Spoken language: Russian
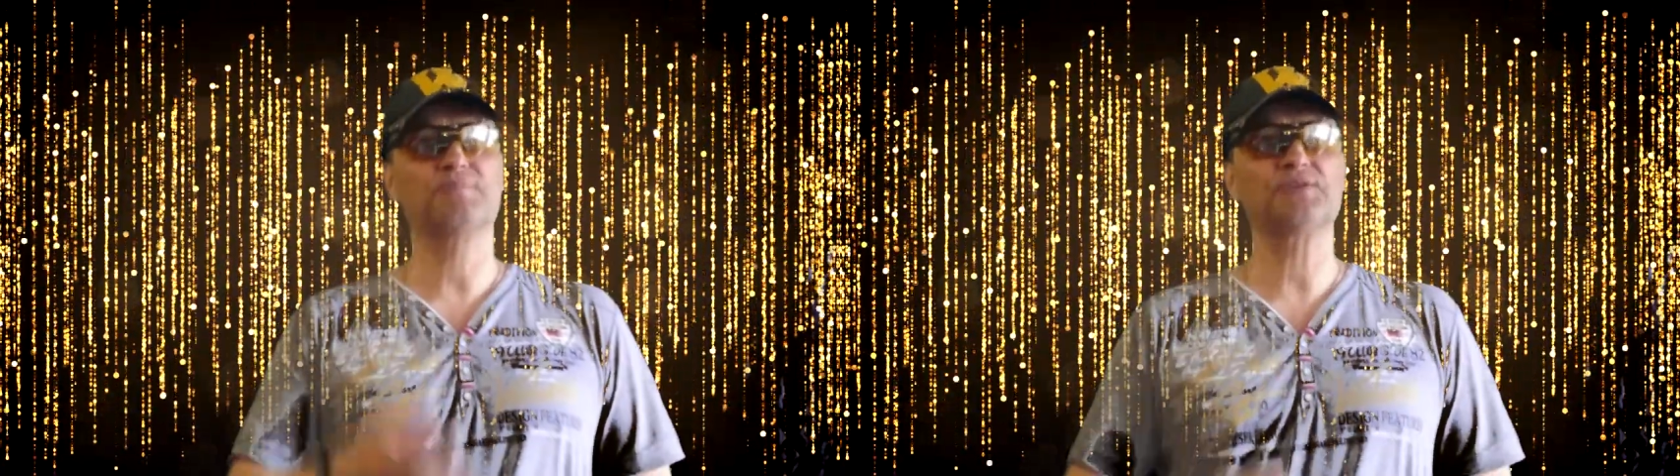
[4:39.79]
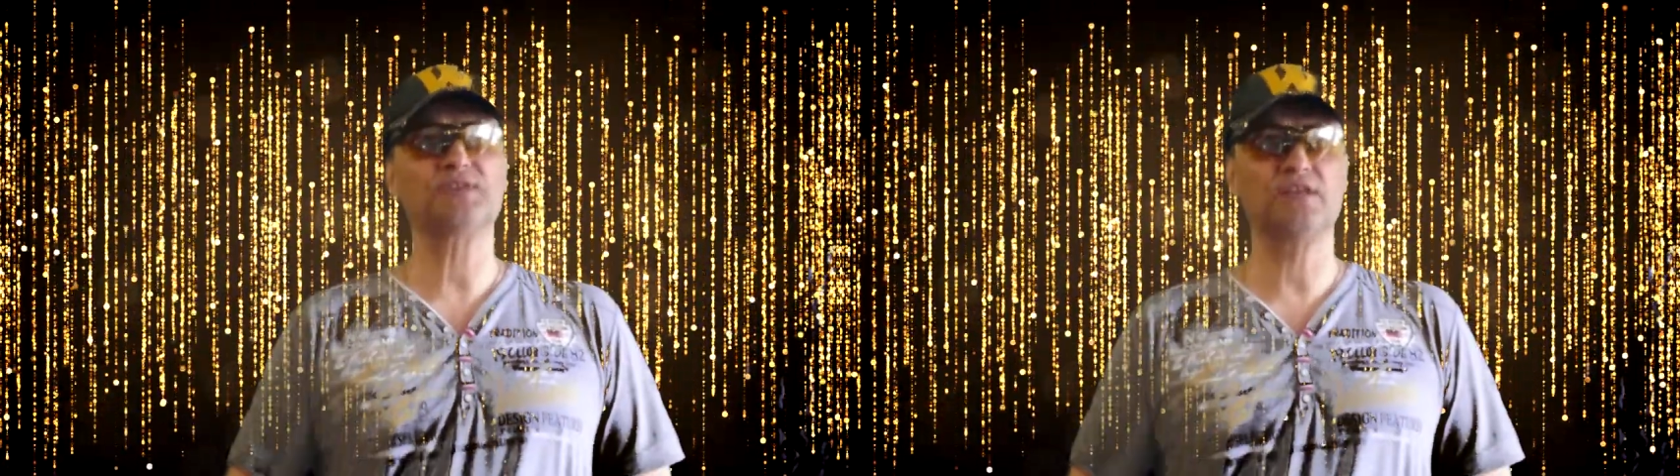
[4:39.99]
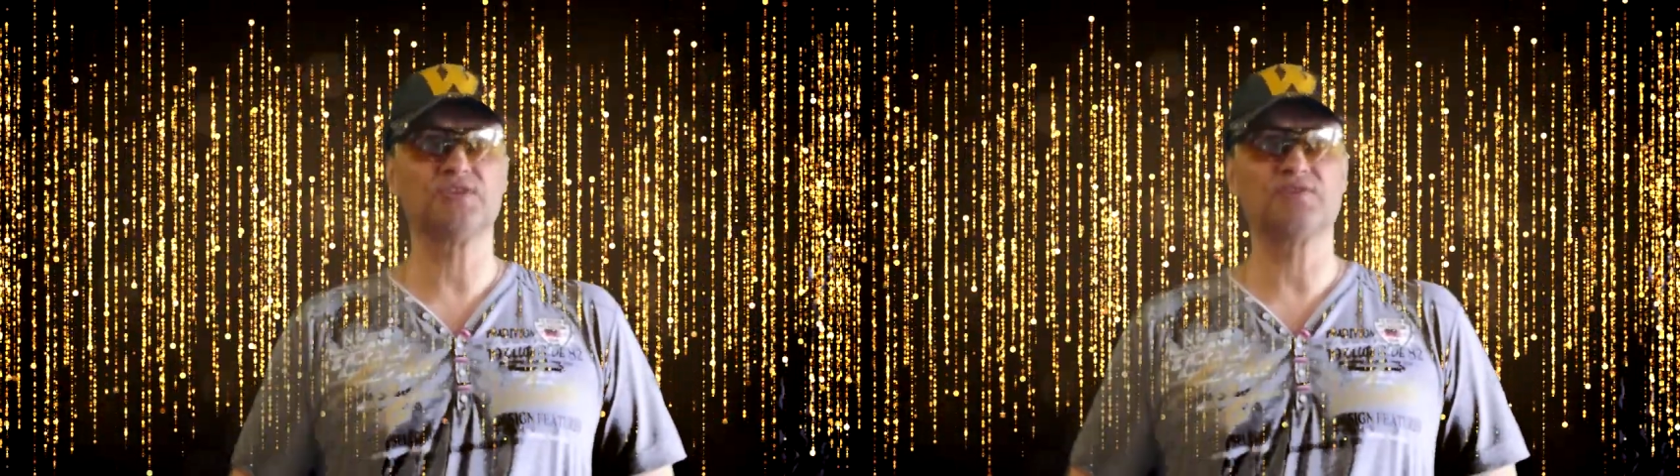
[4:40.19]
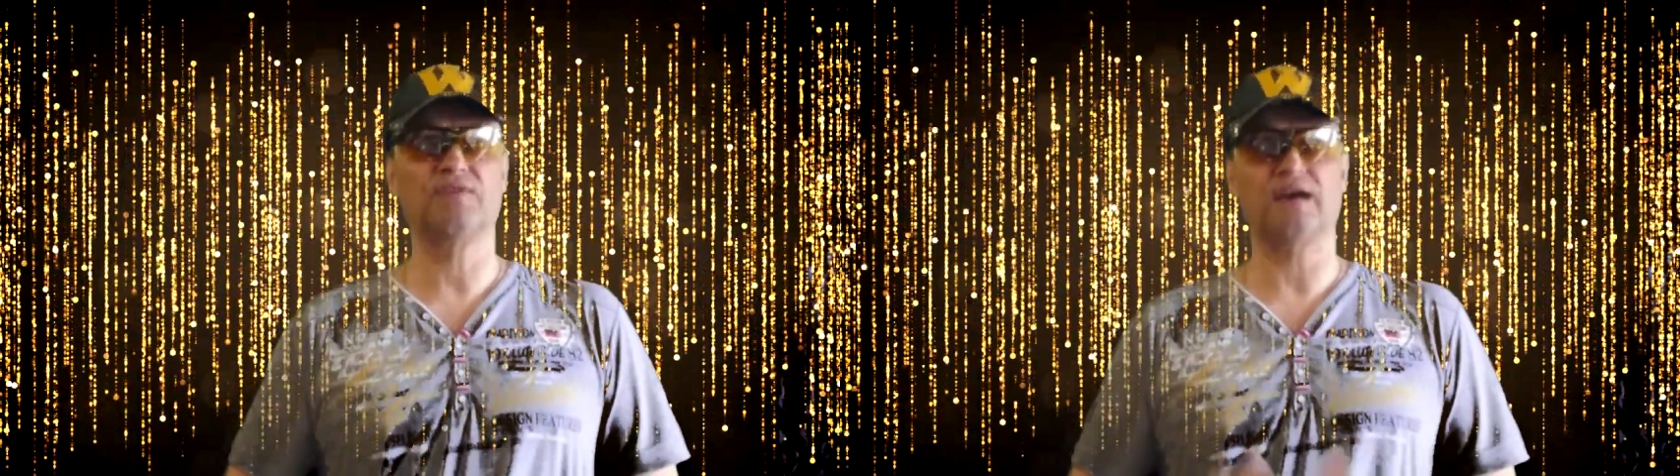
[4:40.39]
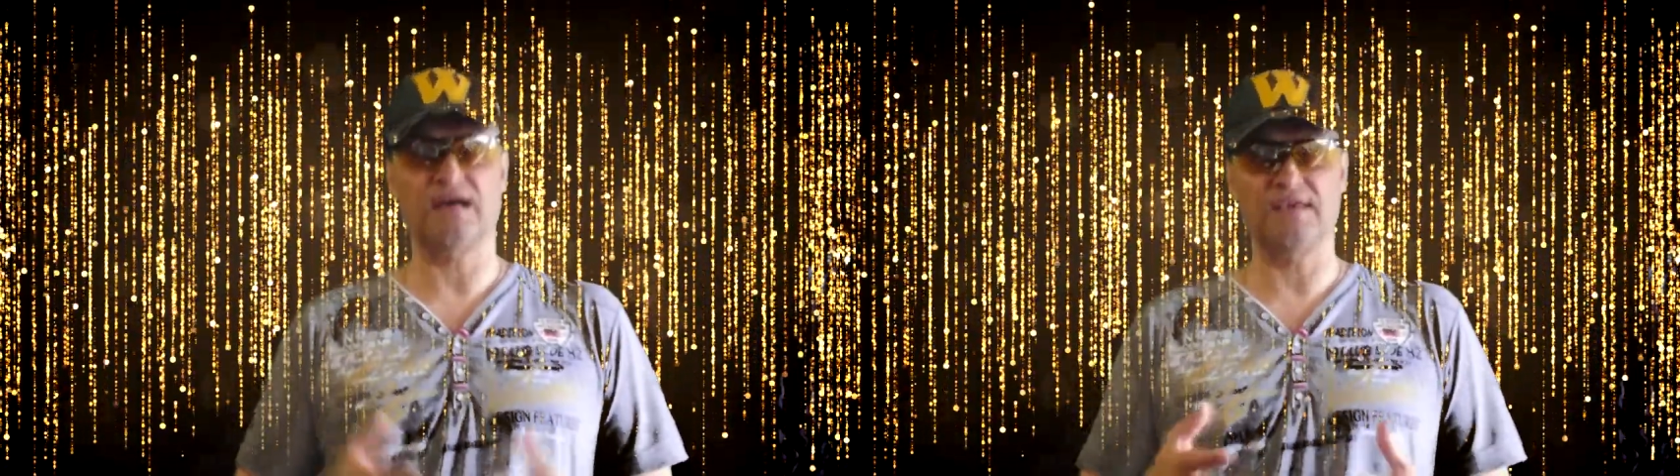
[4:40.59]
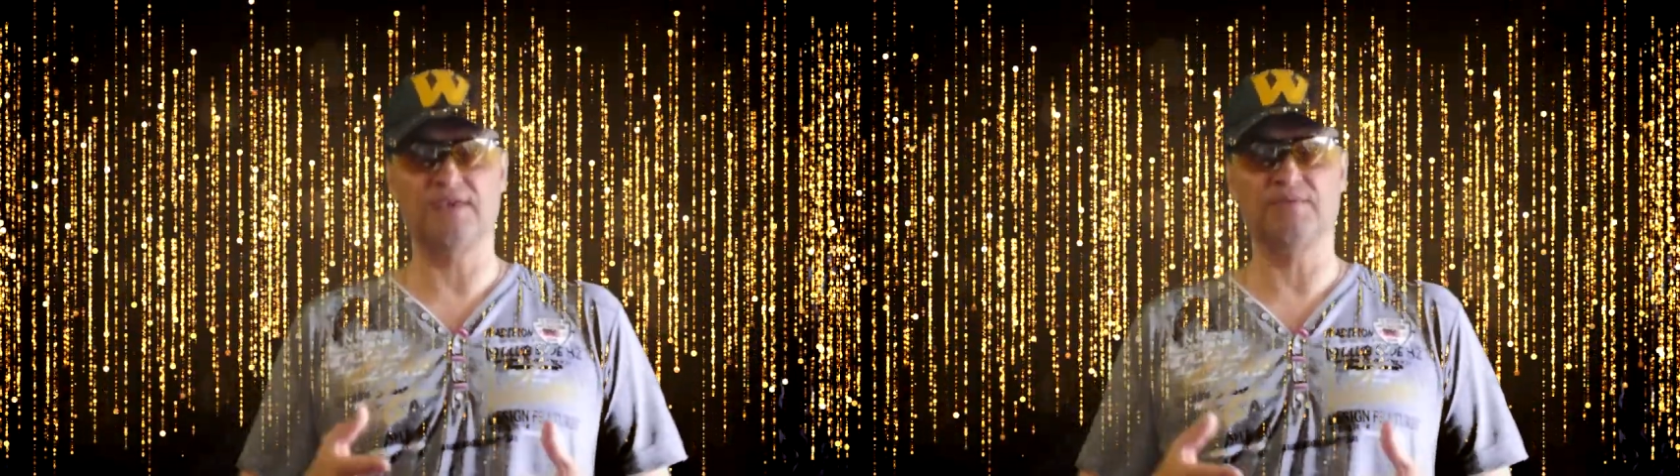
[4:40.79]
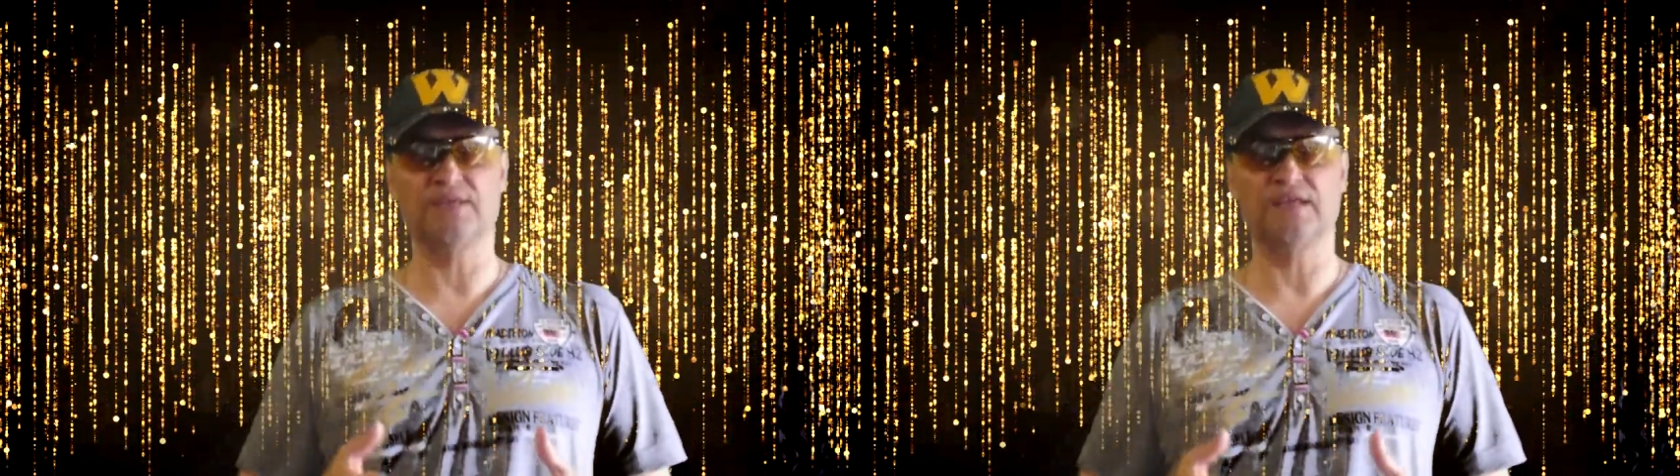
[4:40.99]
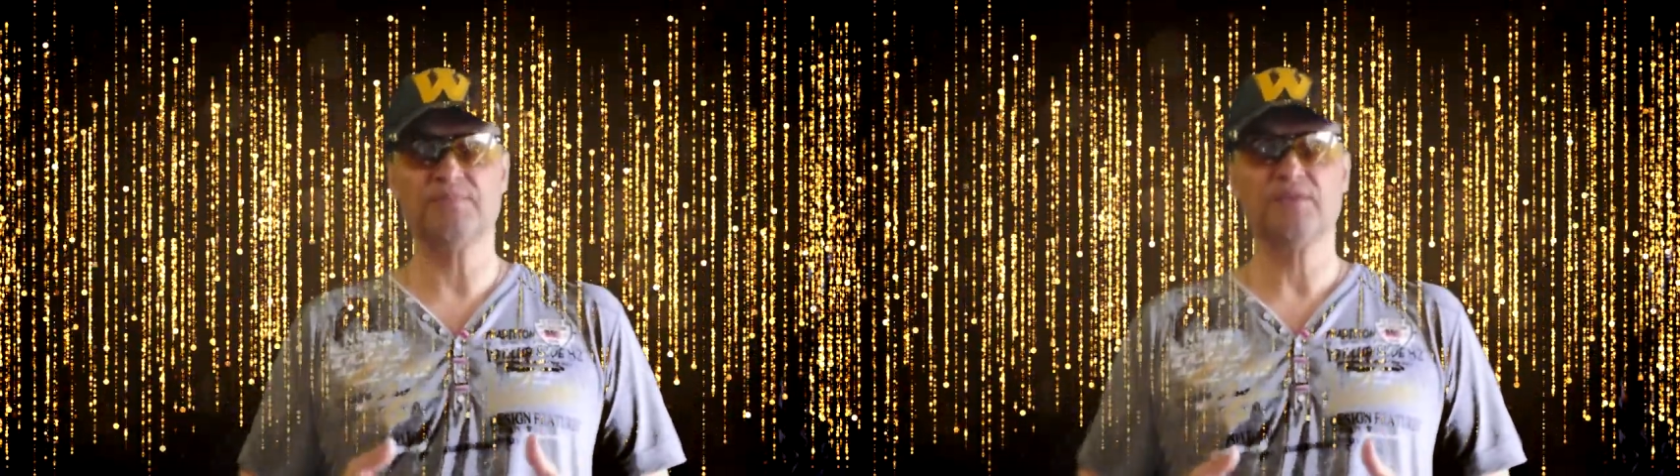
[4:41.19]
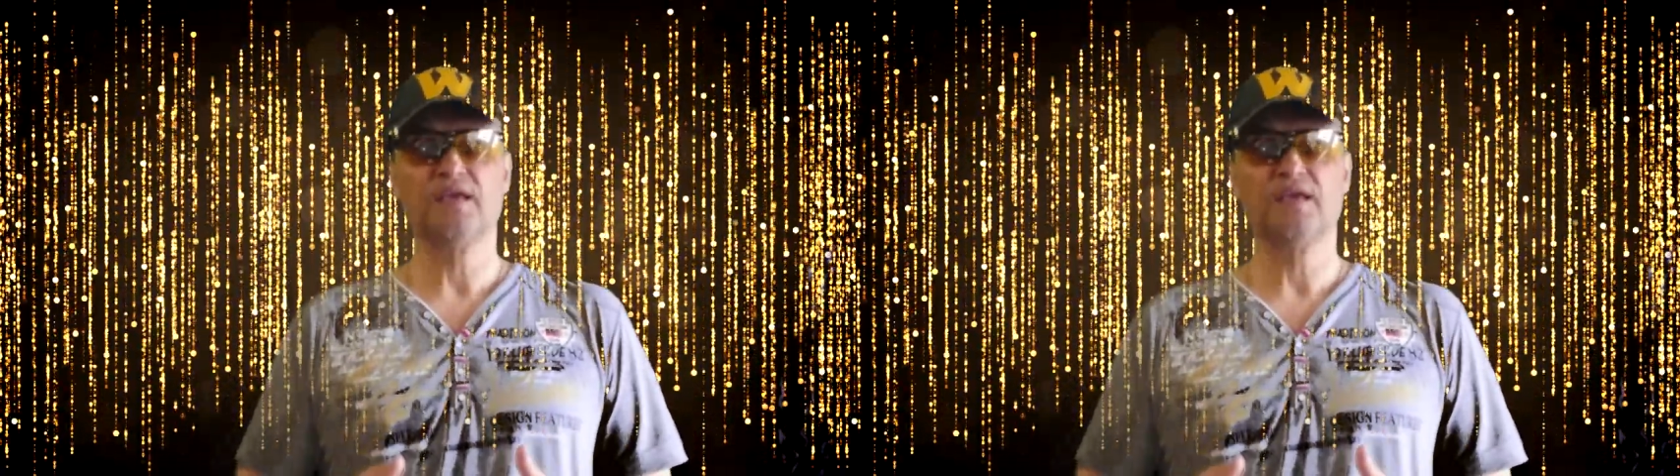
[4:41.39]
последствия, а именно